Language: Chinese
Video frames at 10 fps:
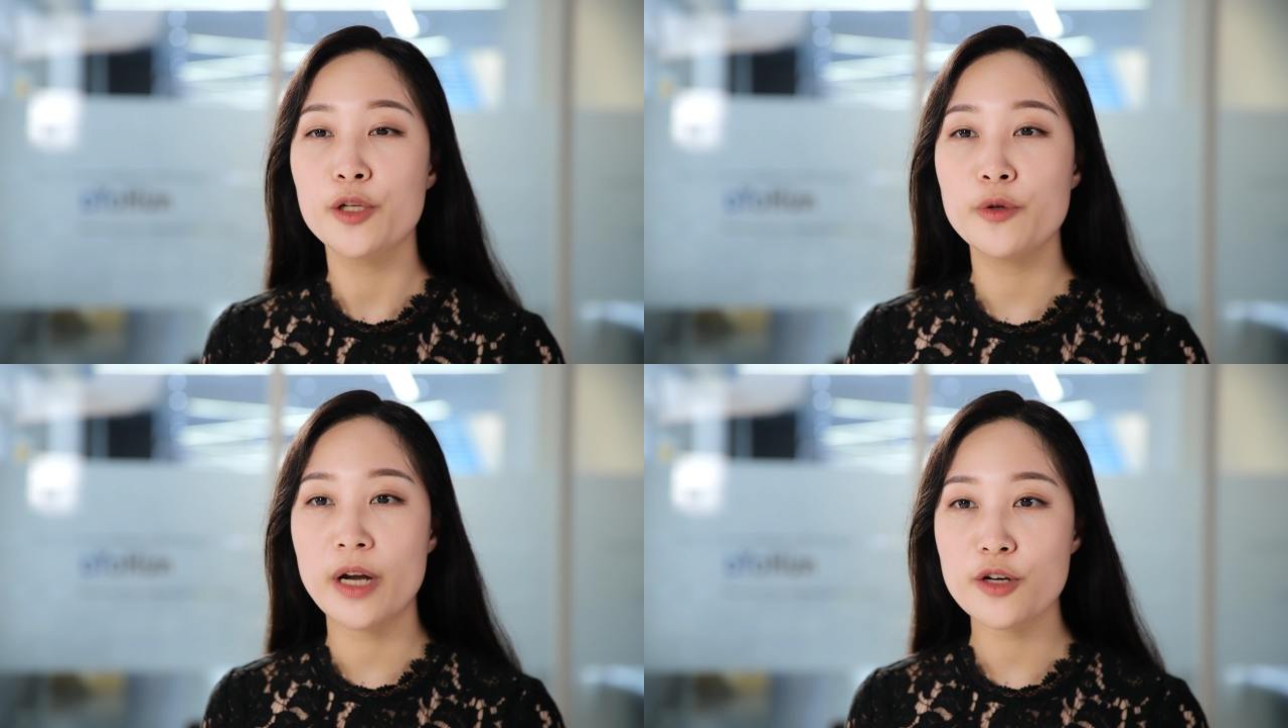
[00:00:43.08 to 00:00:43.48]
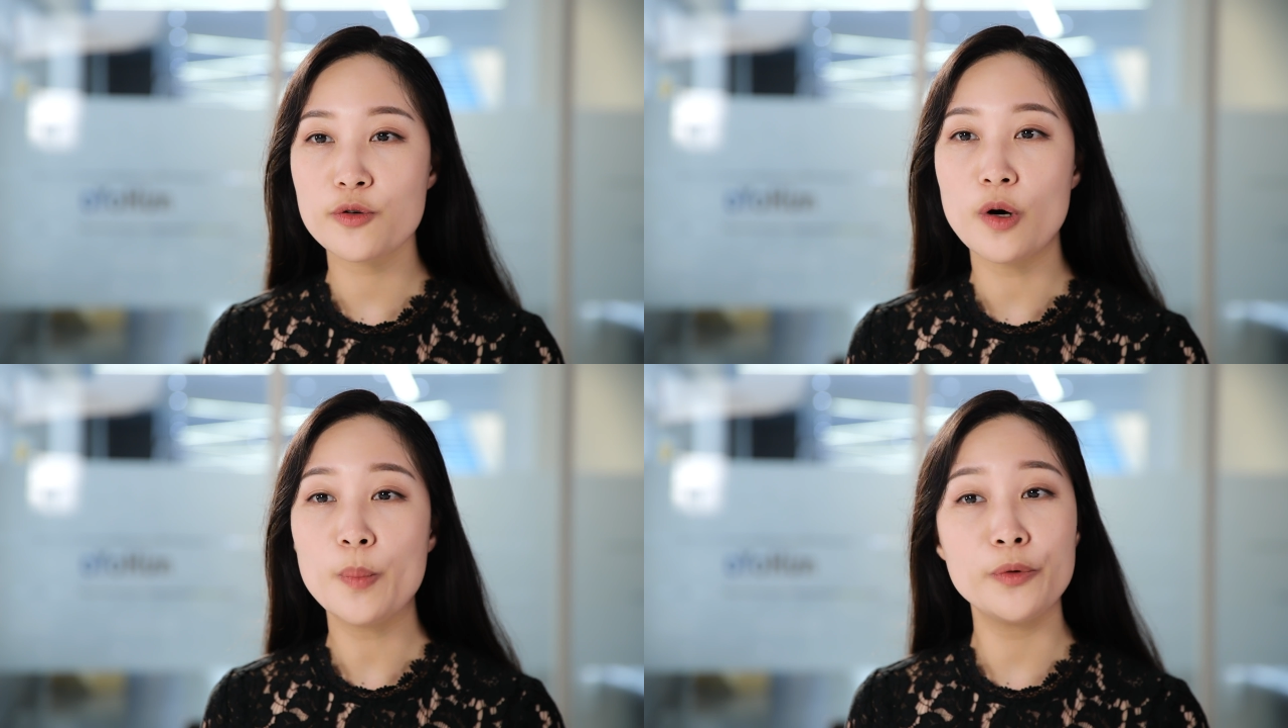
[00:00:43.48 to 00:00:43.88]
虽然
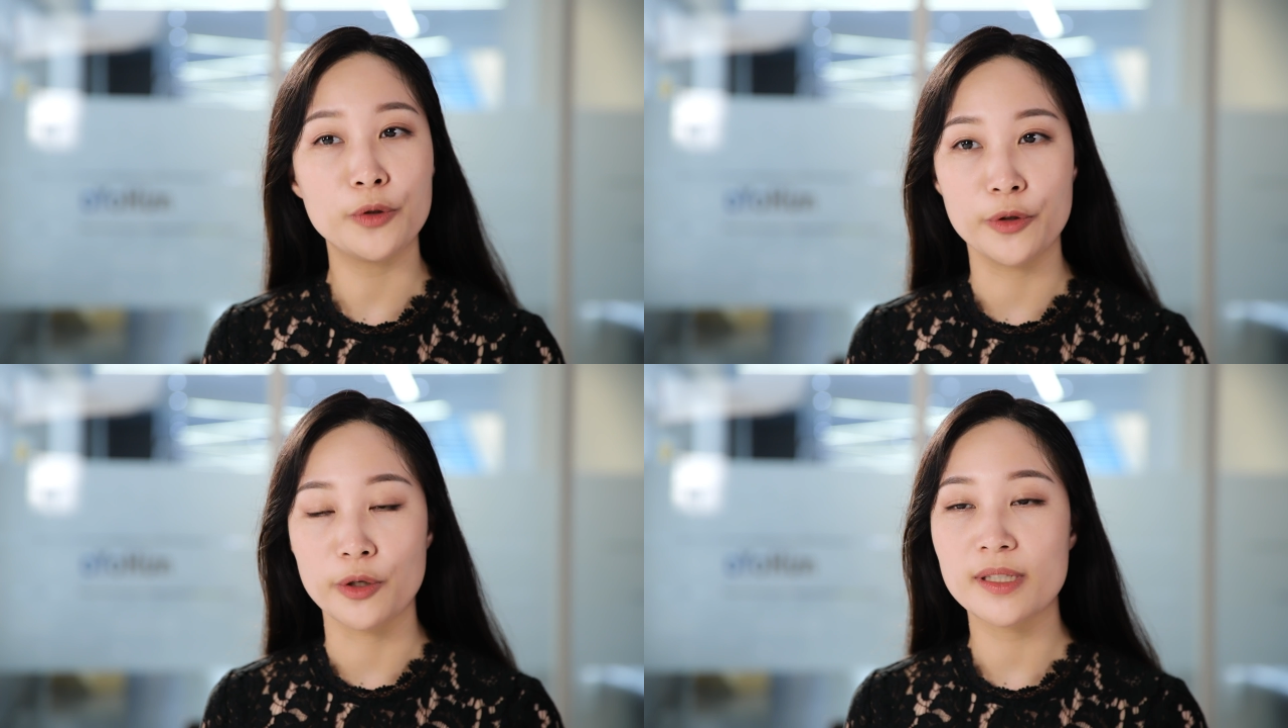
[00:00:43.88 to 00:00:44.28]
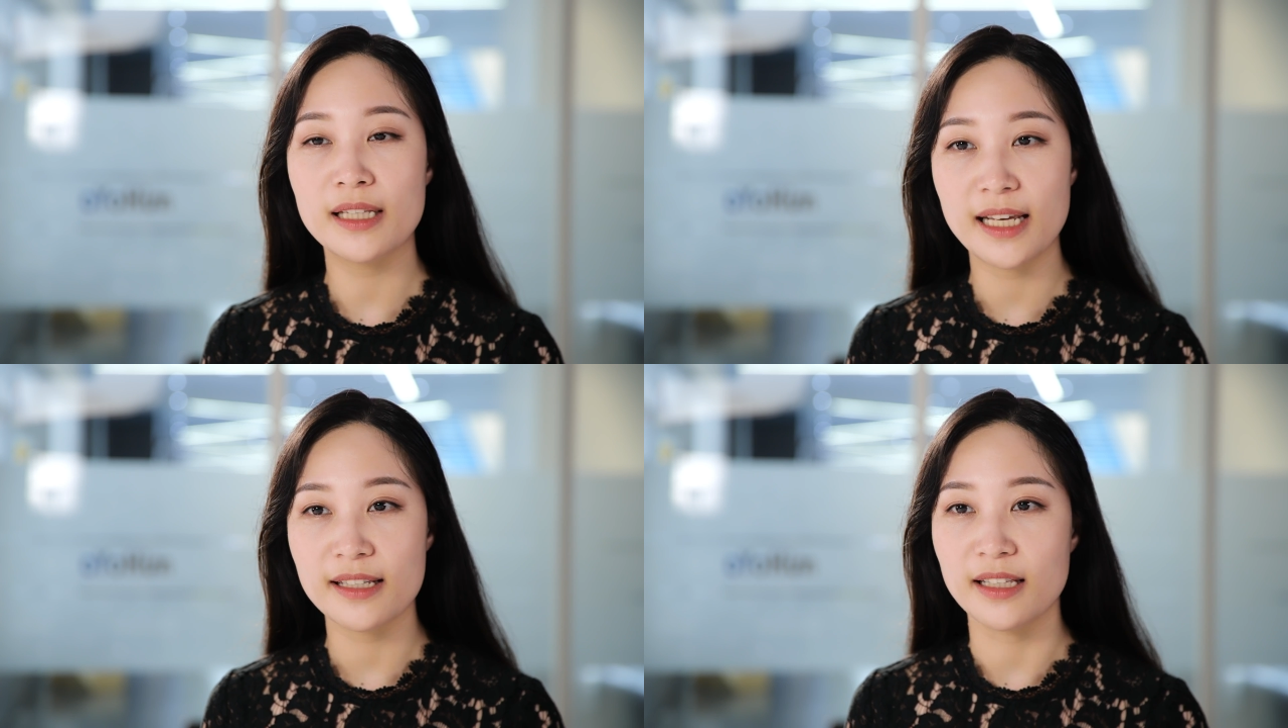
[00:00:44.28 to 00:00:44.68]
说不同游
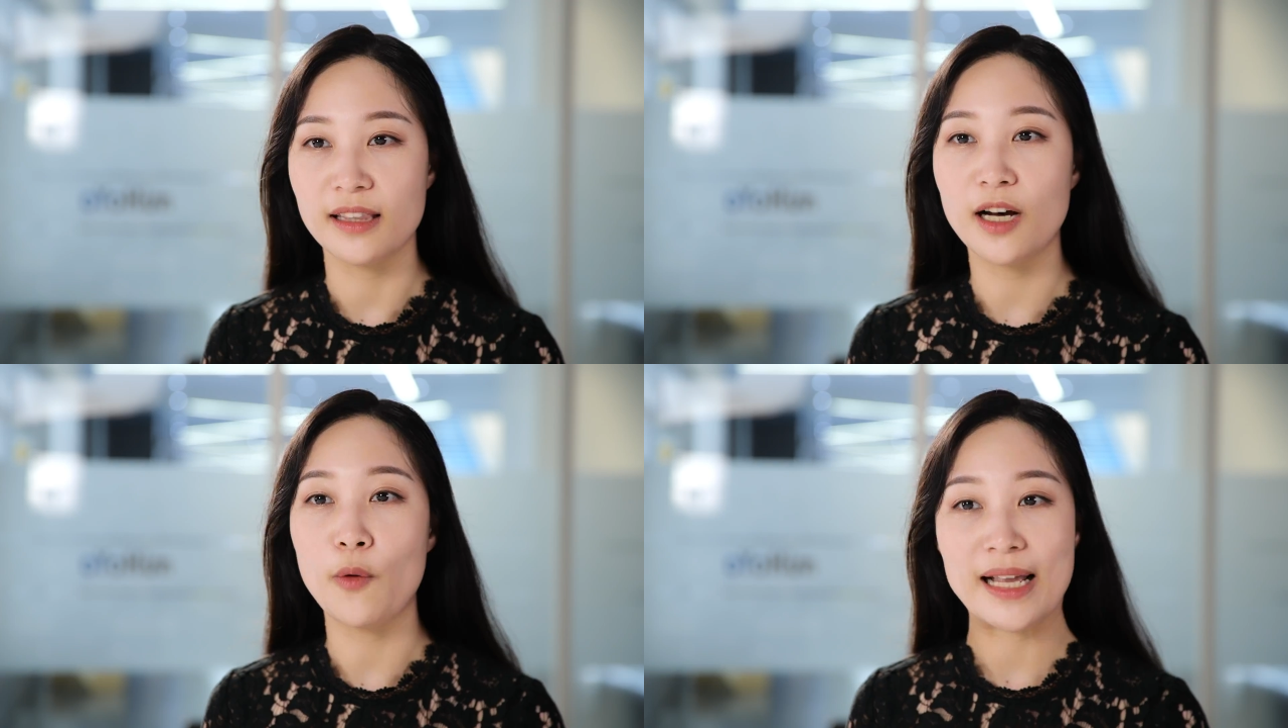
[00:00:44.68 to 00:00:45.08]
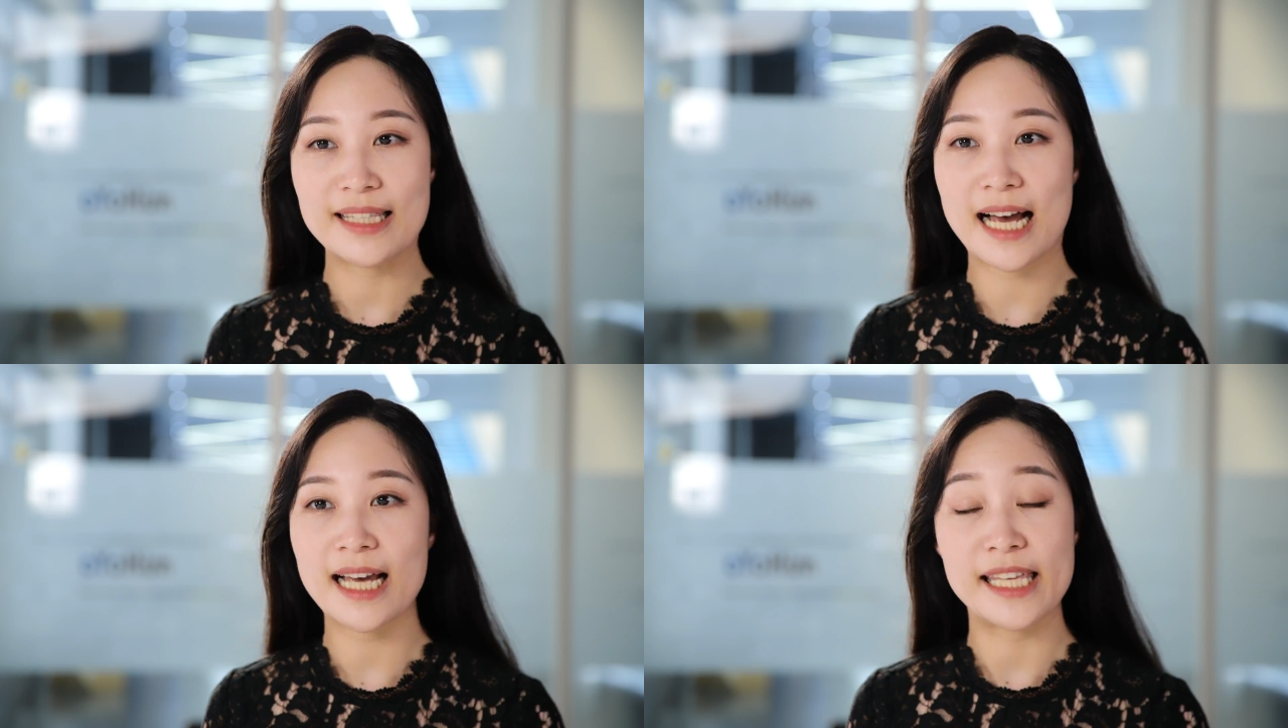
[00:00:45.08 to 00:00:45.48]
戏类型的玩
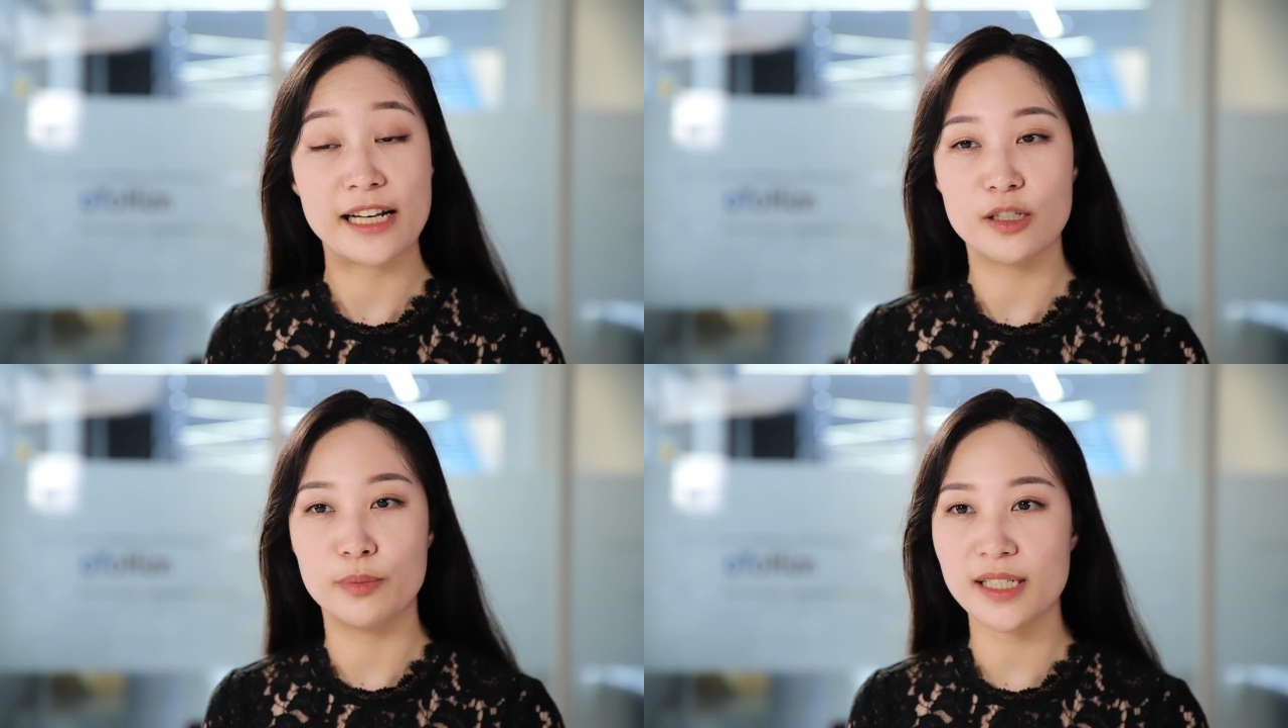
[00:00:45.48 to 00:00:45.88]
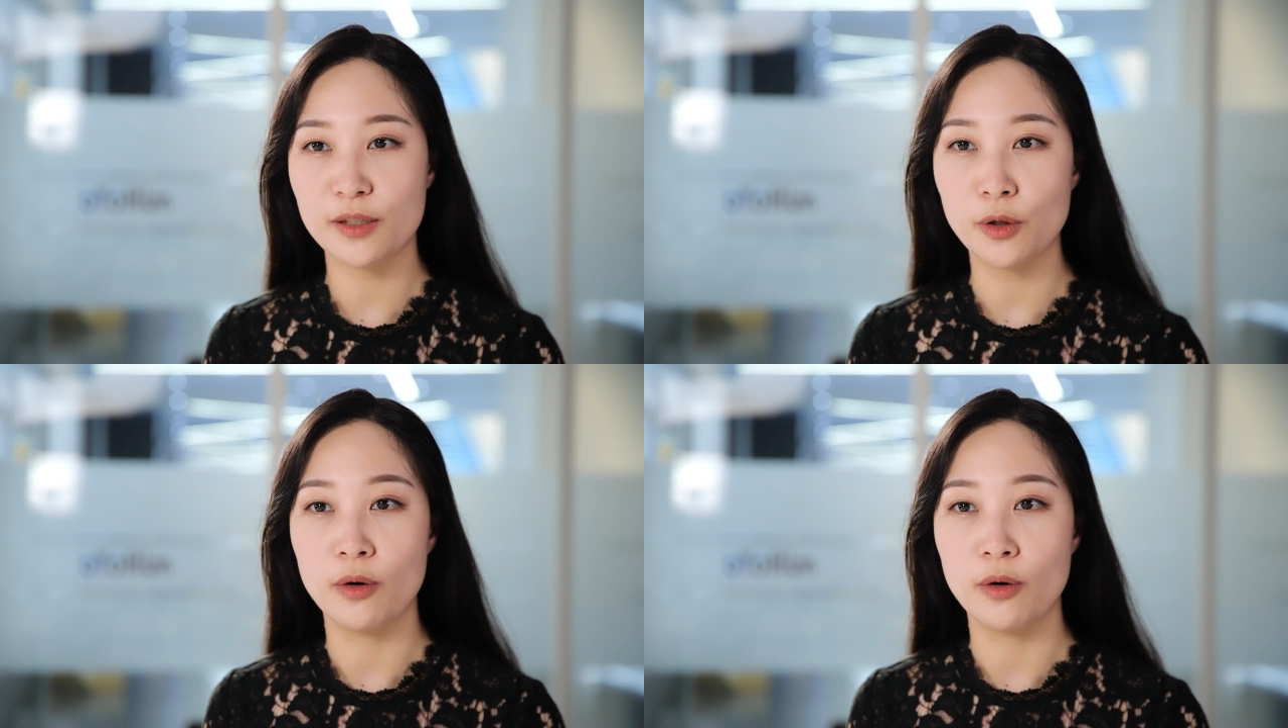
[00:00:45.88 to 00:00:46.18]
家也各不相